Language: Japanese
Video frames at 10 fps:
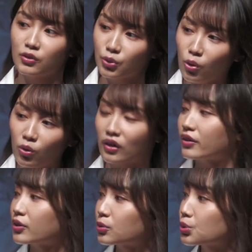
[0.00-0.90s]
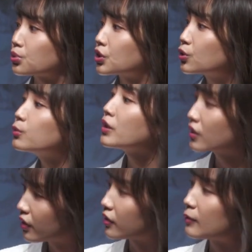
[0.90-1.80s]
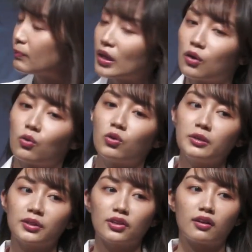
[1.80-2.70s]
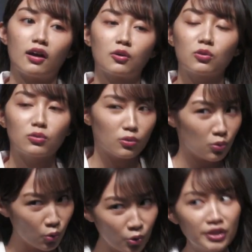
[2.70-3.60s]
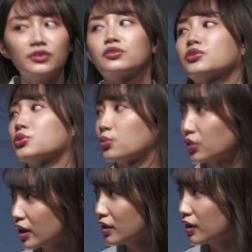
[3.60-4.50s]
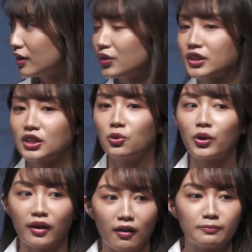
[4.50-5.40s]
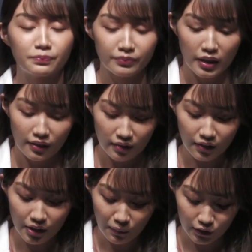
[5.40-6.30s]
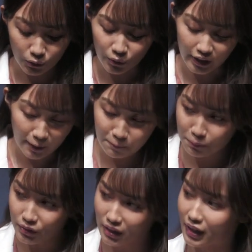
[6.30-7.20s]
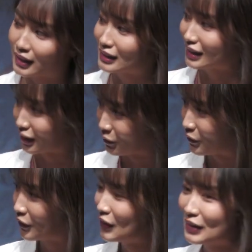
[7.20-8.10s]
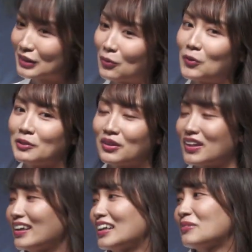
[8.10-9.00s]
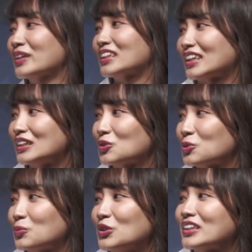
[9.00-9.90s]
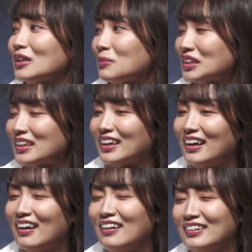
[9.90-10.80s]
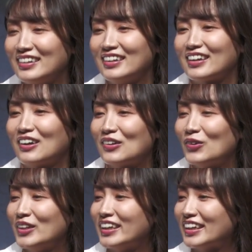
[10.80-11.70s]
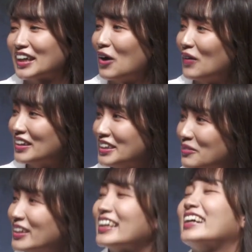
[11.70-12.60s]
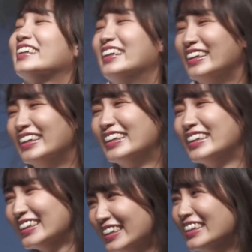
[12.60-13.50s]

トーンが意外とちょっと低めでこれまたかっこいいすよね泣き声が。なんでまあそのギャップじゃないですけど、そこにまたやられましたねちょっと燃えちゃいました。あかっこいいかわいいみたいな、うんうん、